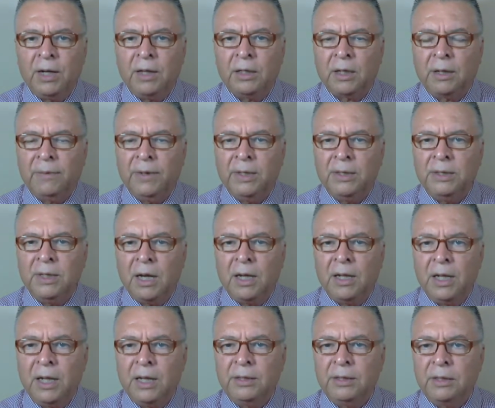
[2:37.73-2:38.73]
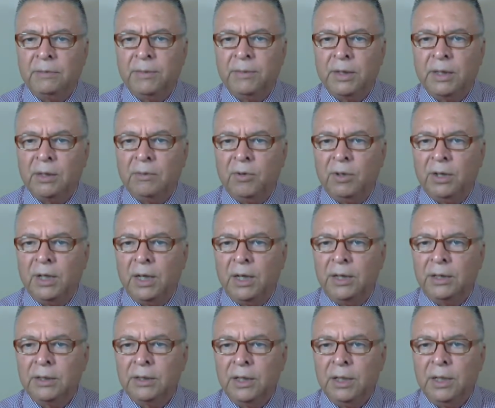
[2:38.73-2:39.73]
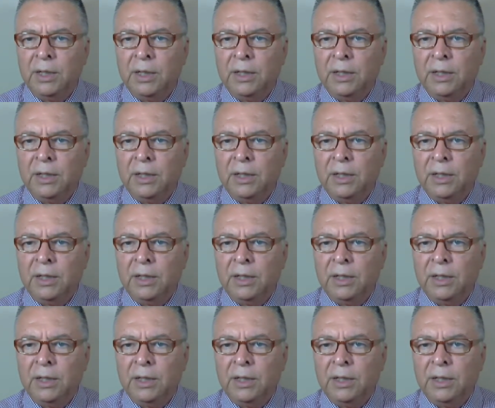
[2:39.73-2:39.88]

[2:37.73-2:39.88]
a través de alianzas matrimoniales